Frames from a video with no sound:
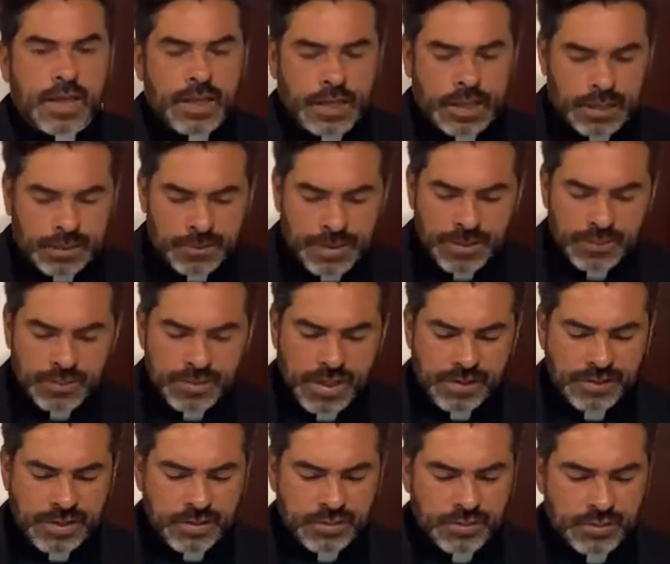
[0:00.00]
Hermanos,
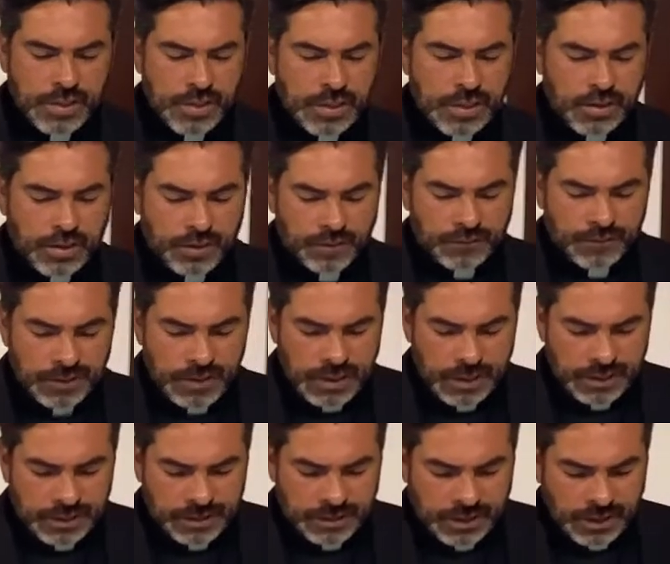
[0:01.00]
habiendo llegado al
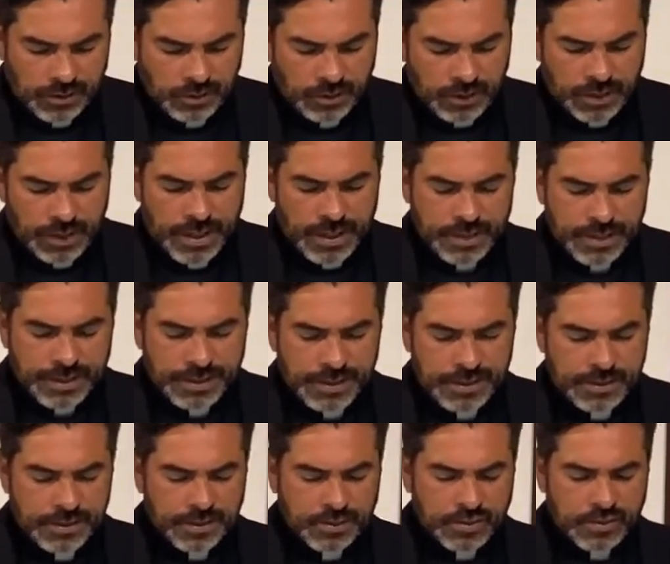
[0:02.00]
final de esta jornada que
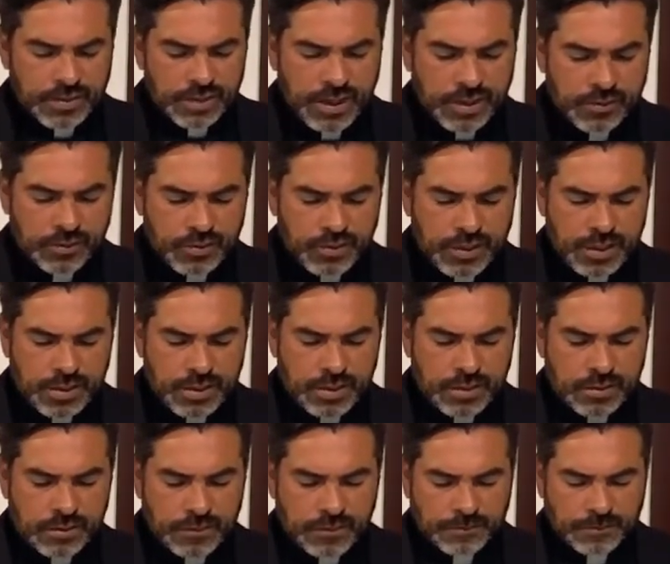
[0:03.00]
Dios nos ha
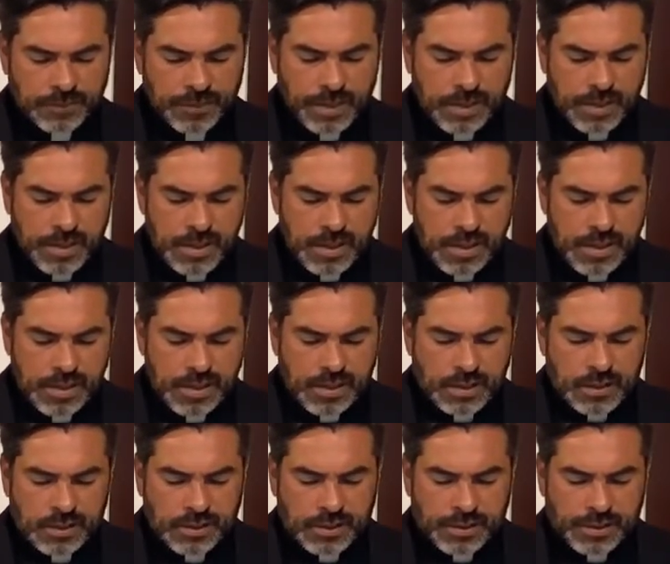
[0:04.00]
concedido,
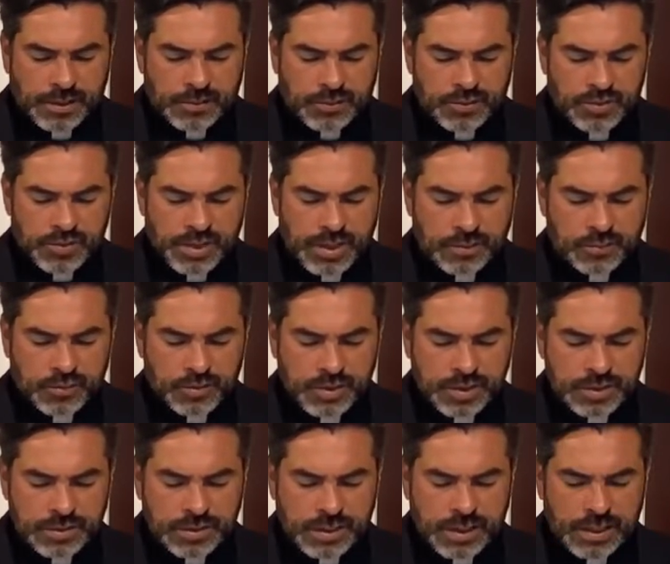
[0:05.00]
reconozcamos
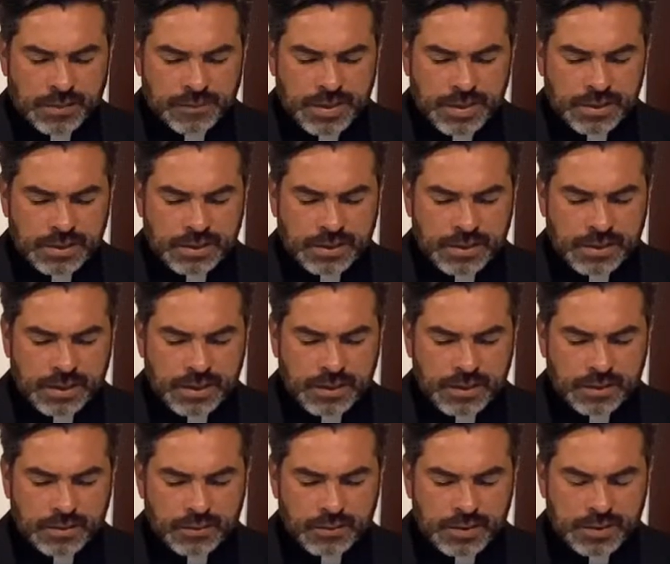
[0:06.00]
sinceramente
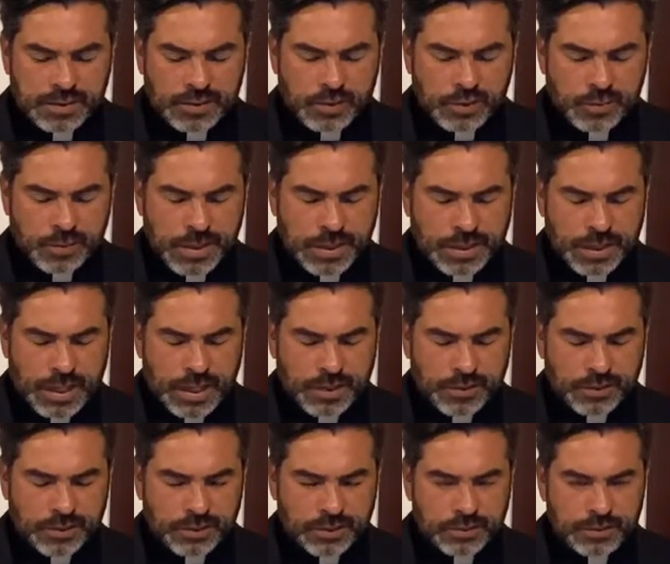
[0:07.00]
nuestros
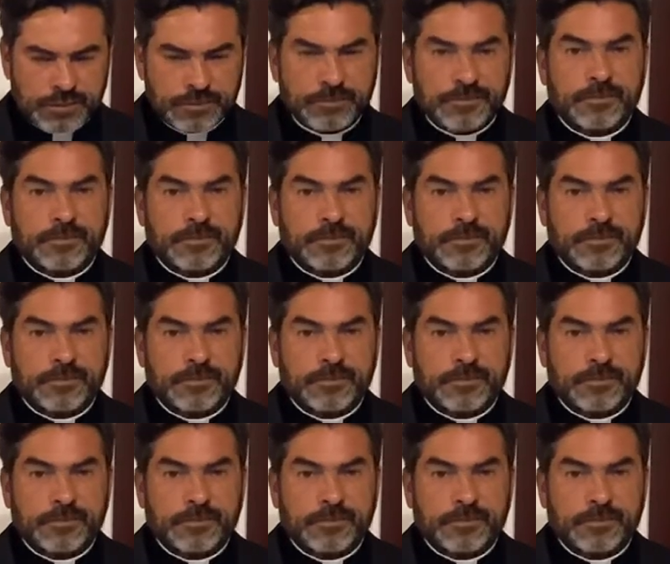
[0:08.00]
pecados,